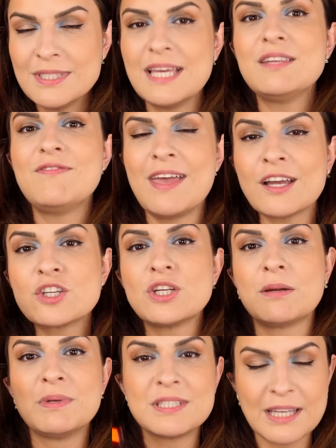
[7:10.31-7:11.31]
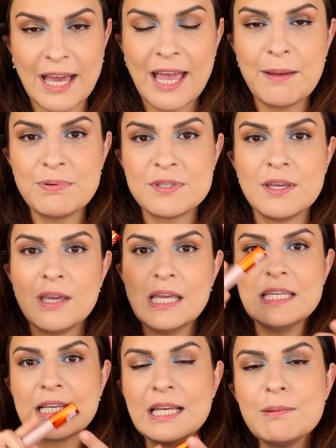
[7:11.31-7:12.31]
der die Werkstatt betreibt
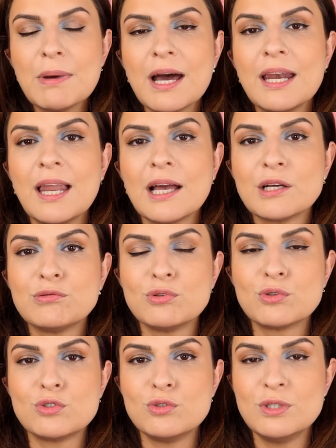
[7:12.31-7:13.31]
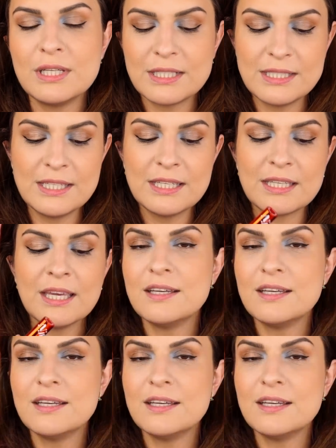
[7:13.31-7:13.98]
die Klimaanlage funktioniert nicht,